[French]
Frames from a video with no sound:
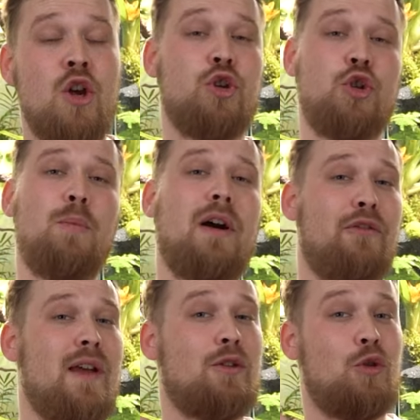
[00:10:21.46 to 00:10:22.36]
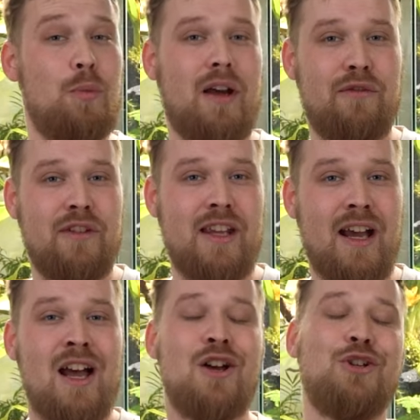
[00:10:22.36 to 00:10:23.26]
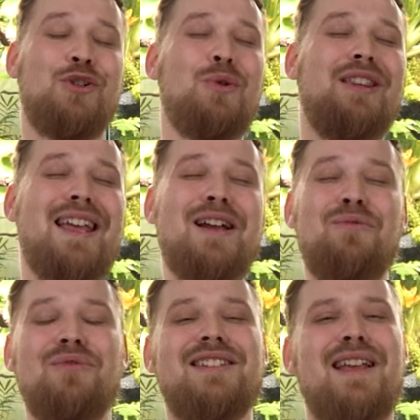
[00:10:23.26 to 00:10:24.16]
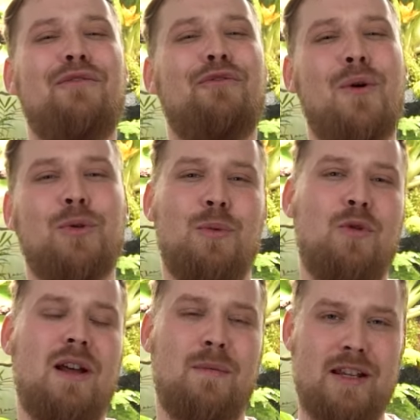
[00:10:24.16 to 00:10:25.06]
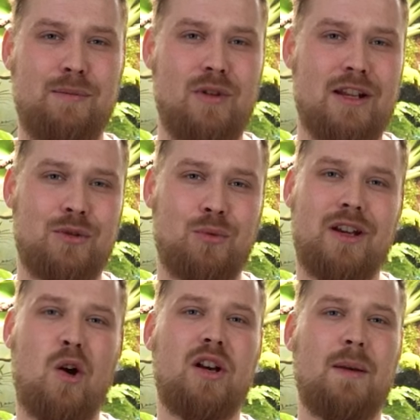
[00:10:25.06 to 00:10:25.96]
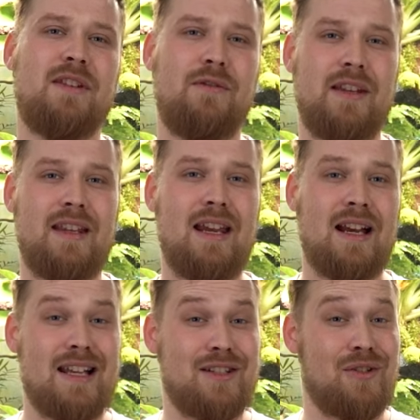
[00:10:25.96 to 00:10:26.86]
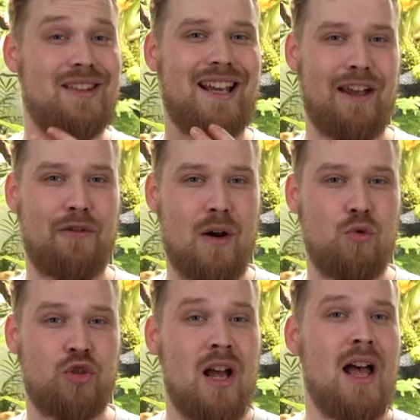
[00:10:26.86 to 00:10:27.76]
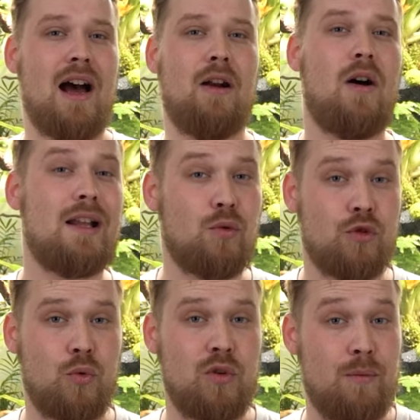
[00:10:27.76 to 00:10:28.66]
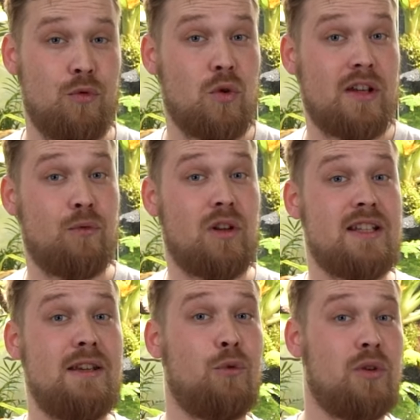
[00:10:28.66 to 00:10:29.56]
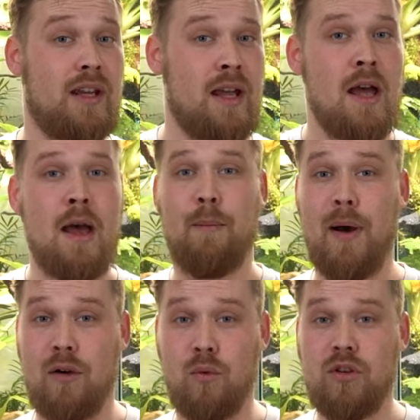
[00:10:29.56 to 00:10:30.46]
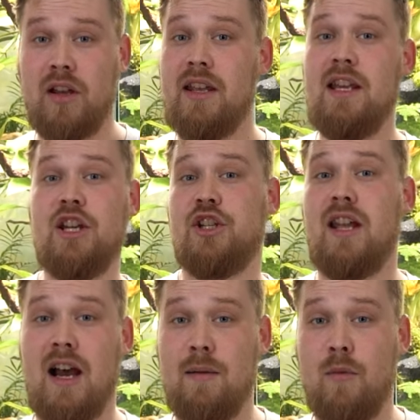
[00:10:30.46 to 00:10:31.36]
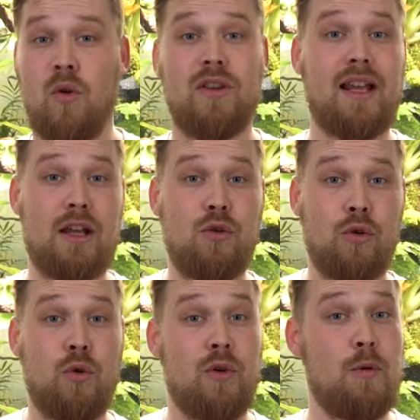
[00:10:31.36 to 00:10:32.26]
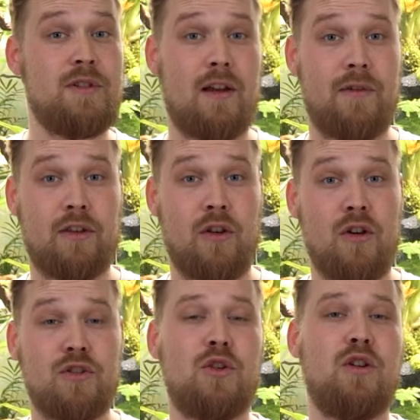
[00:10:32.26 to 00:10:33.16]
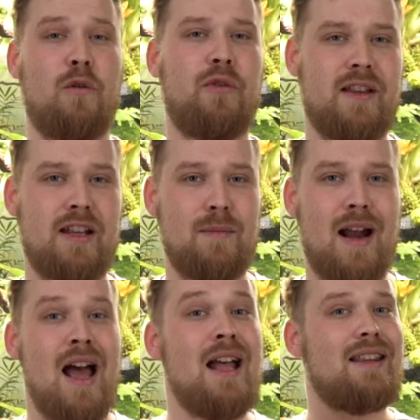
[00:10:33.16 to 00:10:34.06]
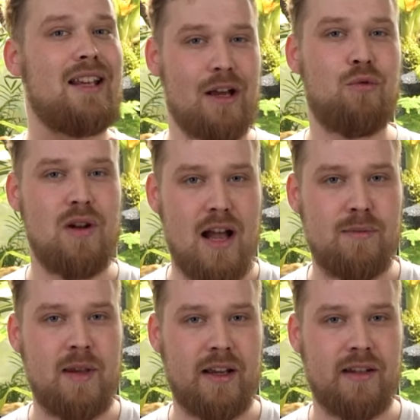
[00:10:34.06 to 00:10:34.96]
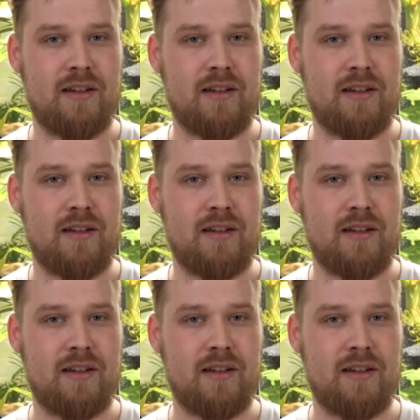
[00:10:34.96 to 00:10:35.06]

Je préfère te prévenir, je déconseille fortement la manipulation car en captivité il reste très farouche. Alors attention aux débutants qui voudraient s'y frotter. Par contre, il est généralement très curieux et observateur, ce qui en fait un animal très cool à admirer.